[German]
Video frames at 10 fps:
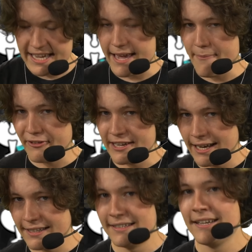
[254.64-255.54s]
im
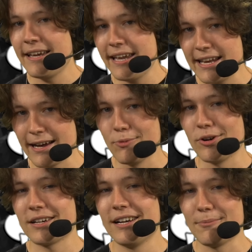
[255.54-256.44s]
Finale in
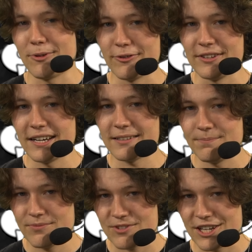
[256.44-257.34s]
Hamburg am
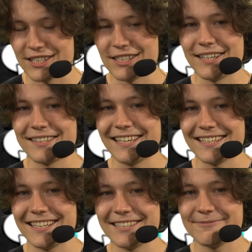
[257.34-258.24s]
12.8. Schaltet da
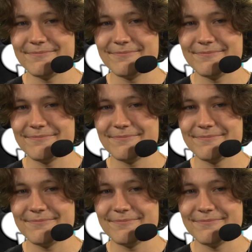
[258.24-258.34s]
gerne ein.